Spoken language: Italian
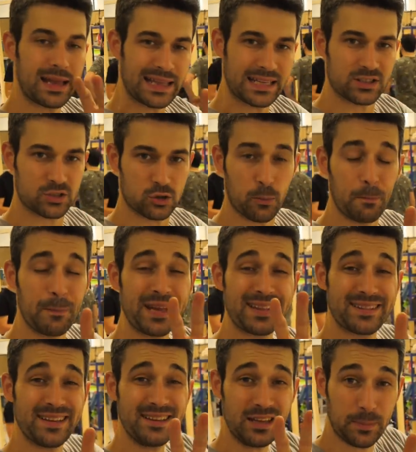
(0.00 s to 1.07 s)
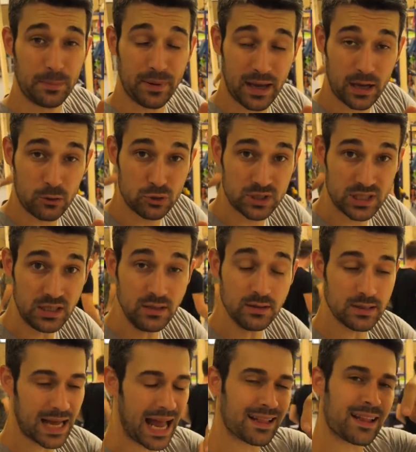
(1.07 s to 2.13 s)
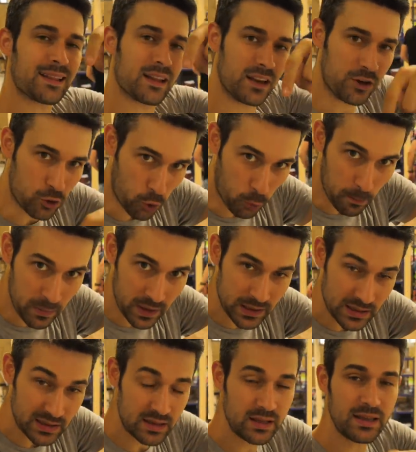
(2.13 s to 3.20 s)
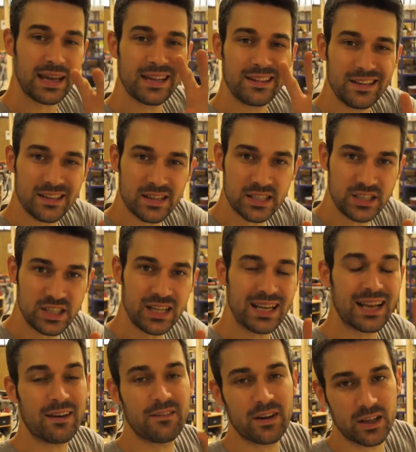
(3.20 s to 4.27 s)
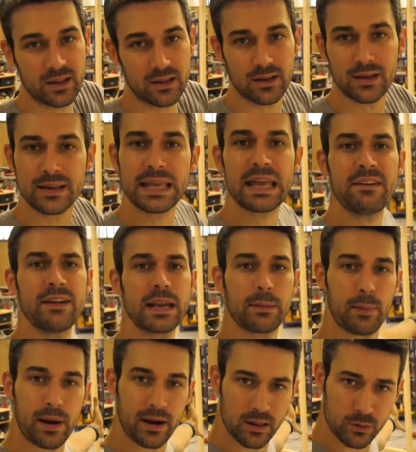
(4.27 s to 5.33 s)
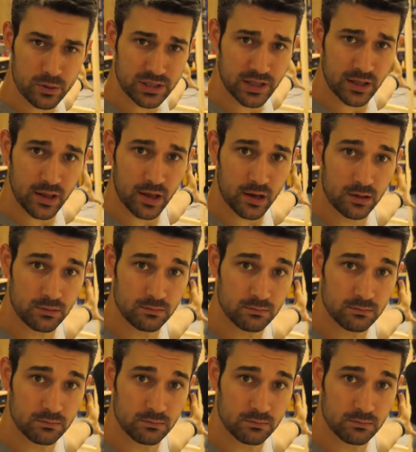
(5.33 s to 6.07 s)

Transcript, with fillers: adesso mettete pausa, andate nei commenti e diteci la verità. Che ve ne pare di questa idea?